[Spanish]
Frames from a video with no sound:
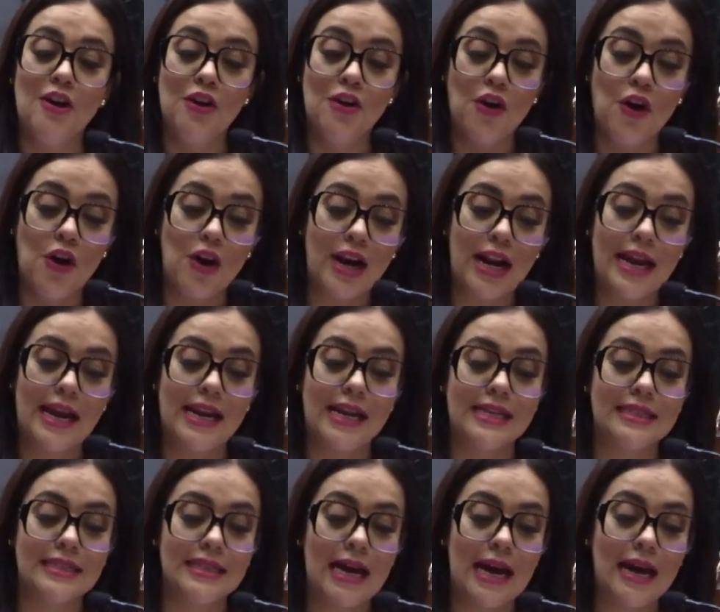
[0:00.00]
no
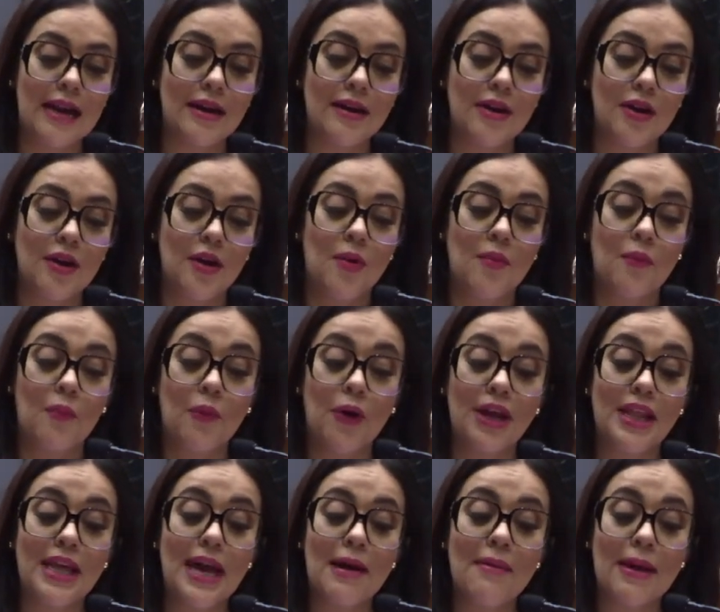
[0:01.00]
regresar, puede